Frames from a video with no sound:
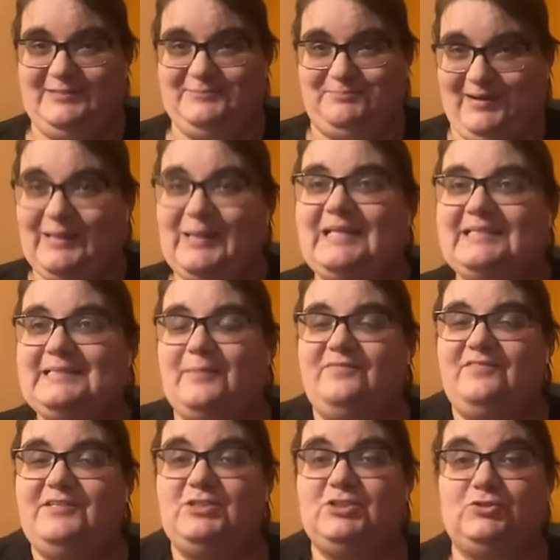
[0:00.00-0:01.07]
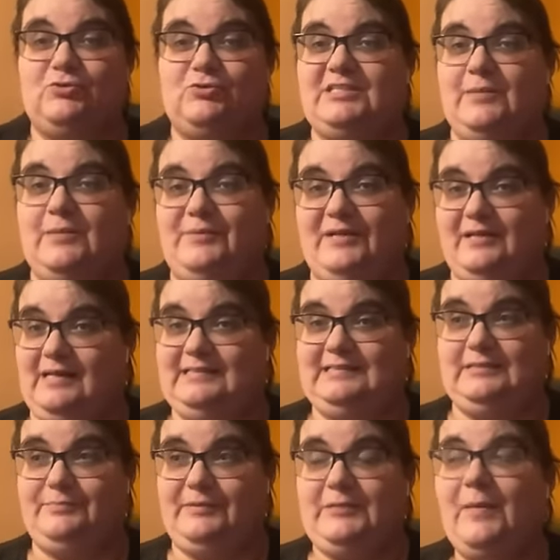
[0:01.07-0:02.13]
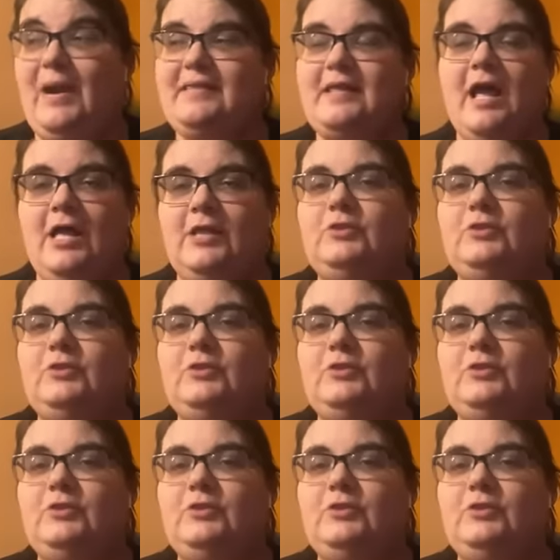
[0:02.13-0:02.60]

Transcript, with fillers: ты по глазам видишь, что он тебя прекрасно понимает,